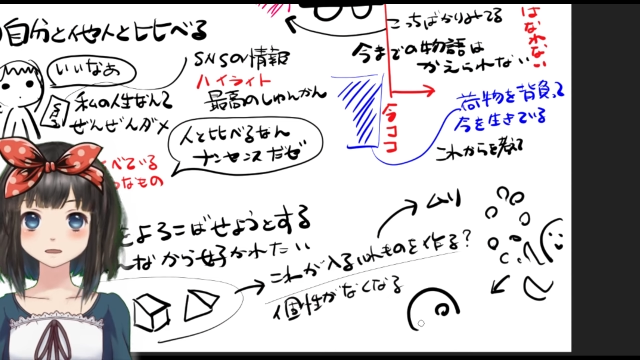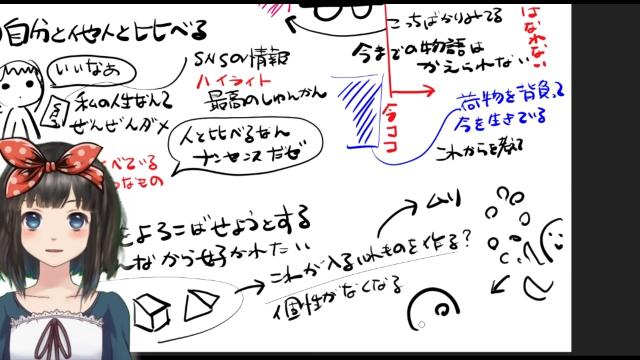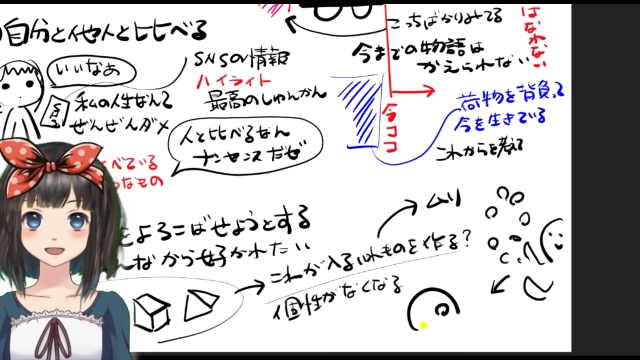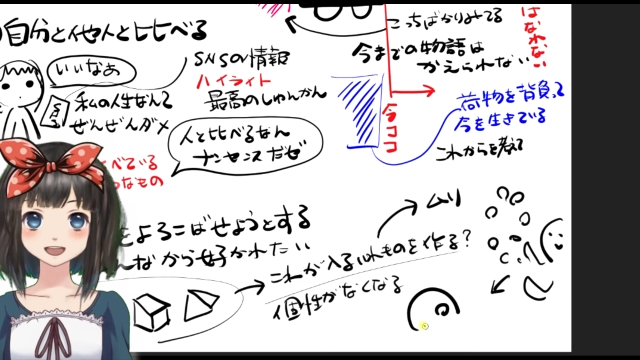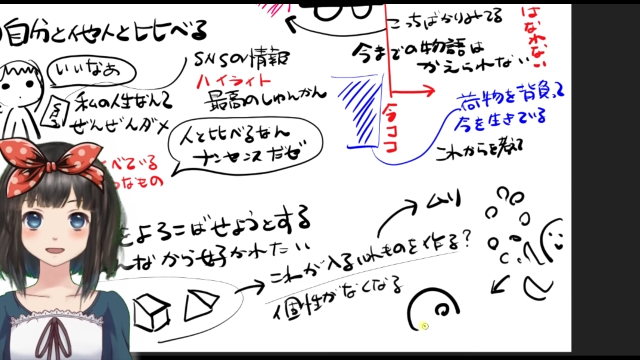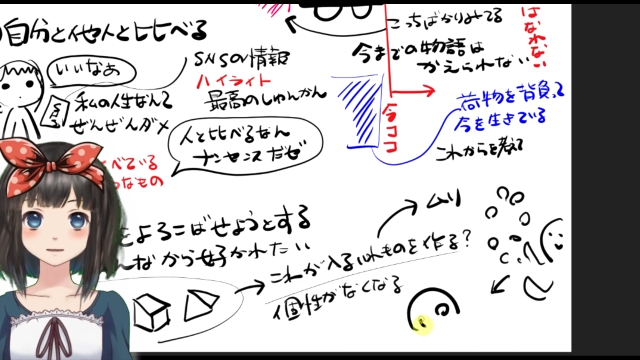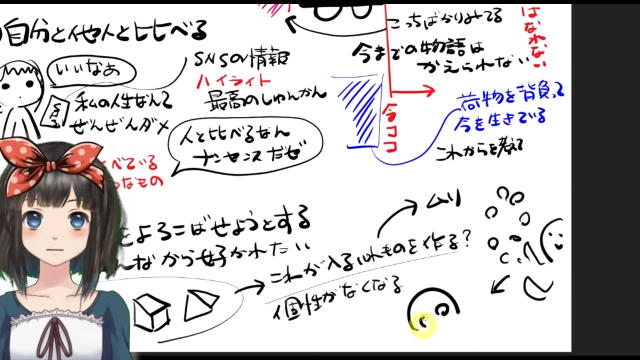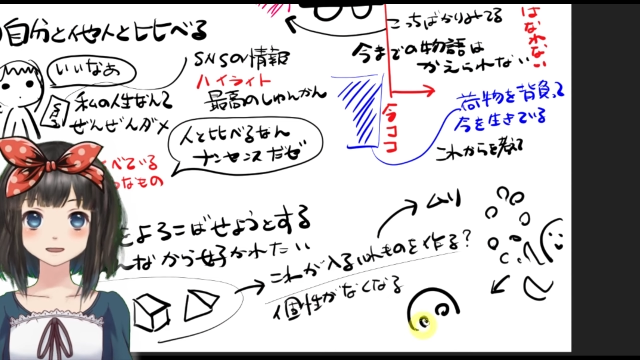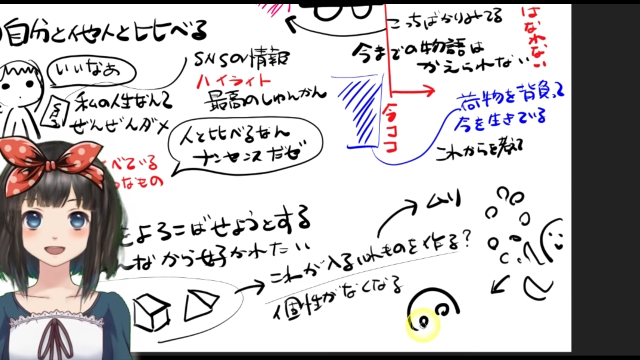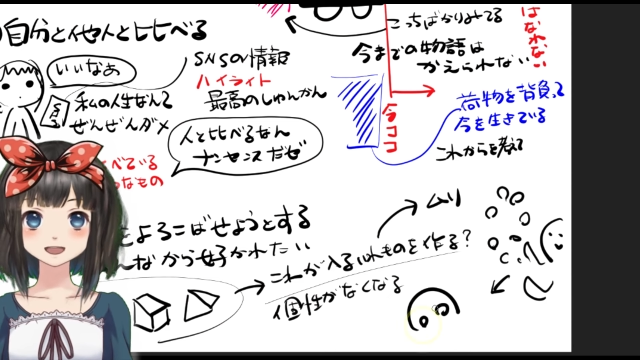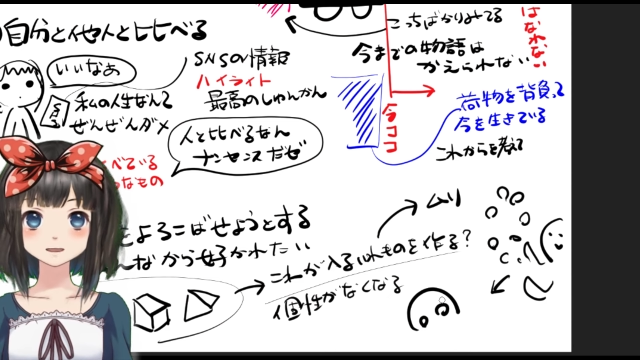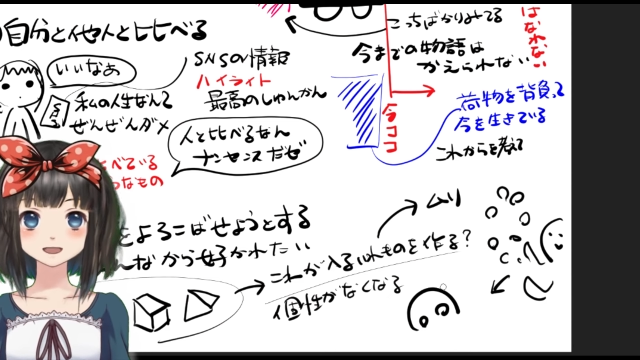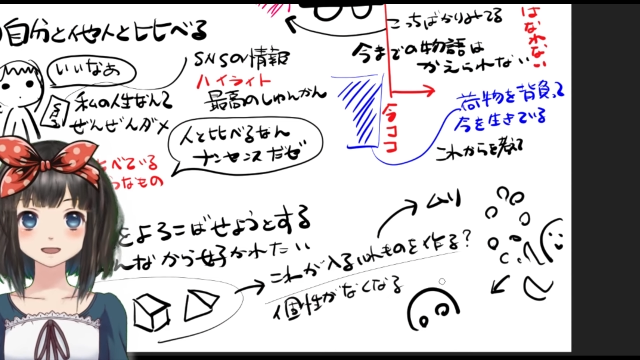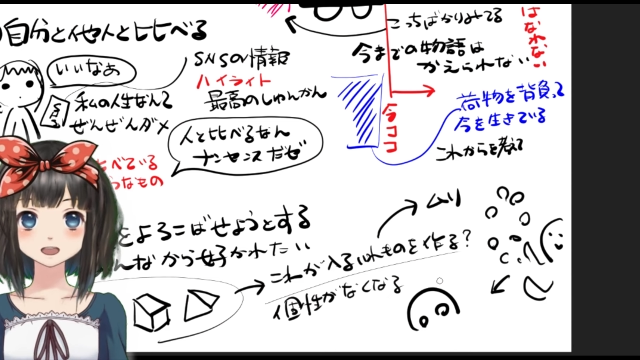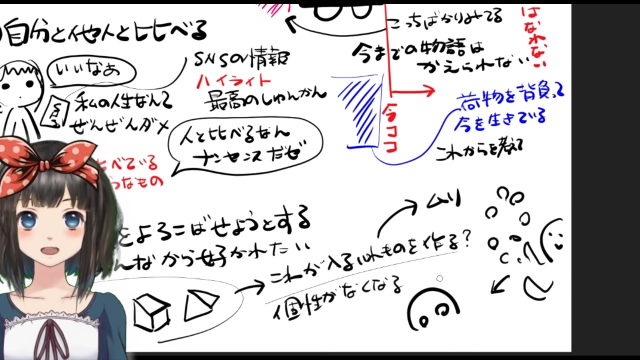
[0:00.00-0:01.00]
手にやる人いる
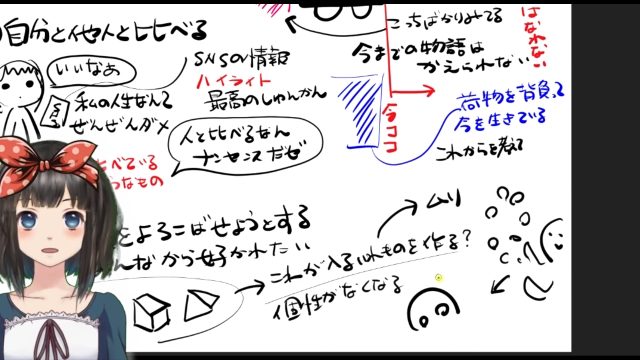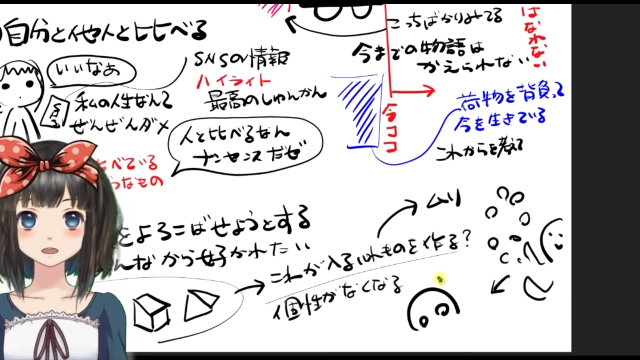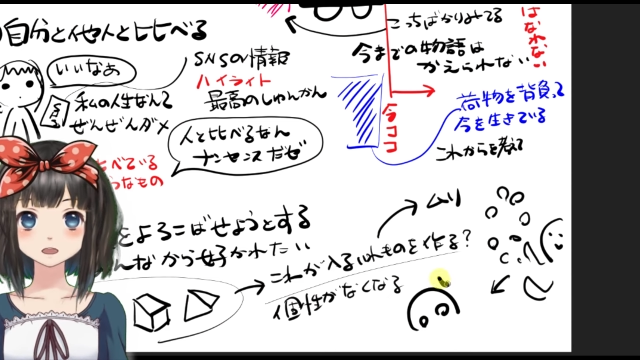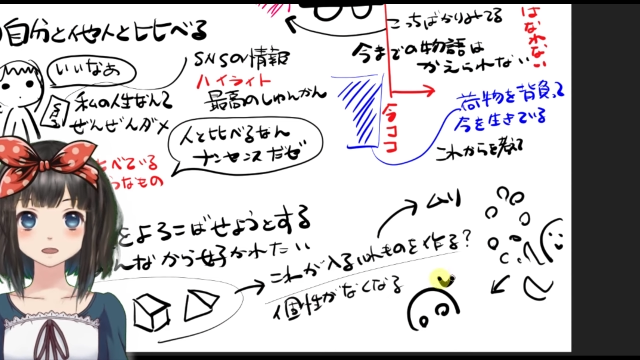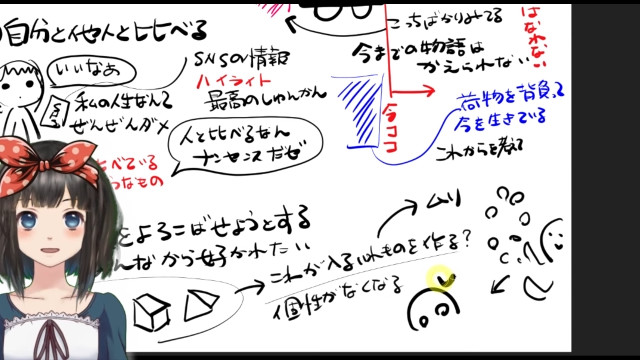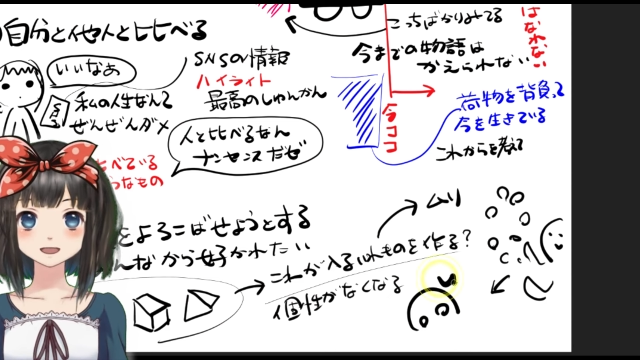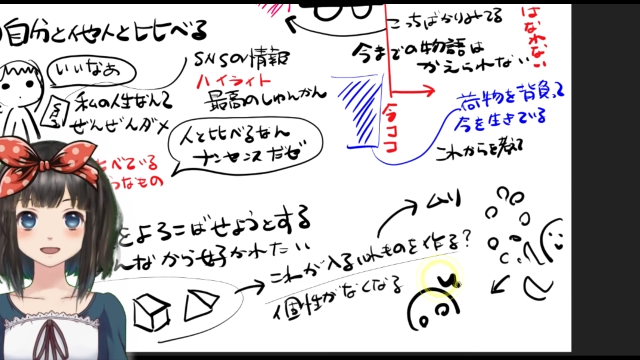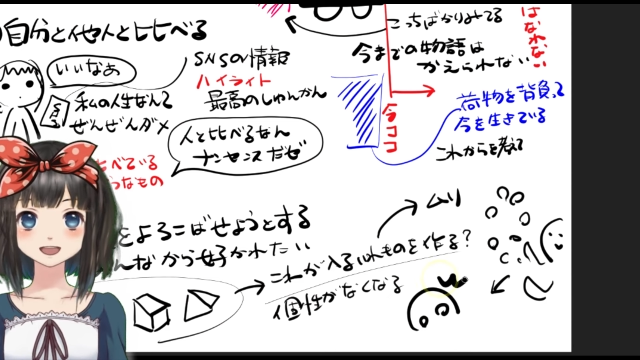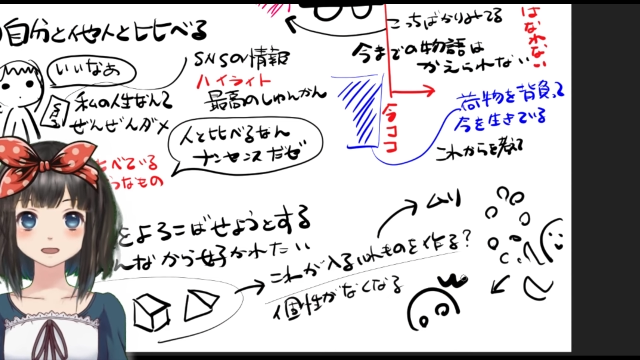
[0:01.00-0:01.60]
じゃないですか。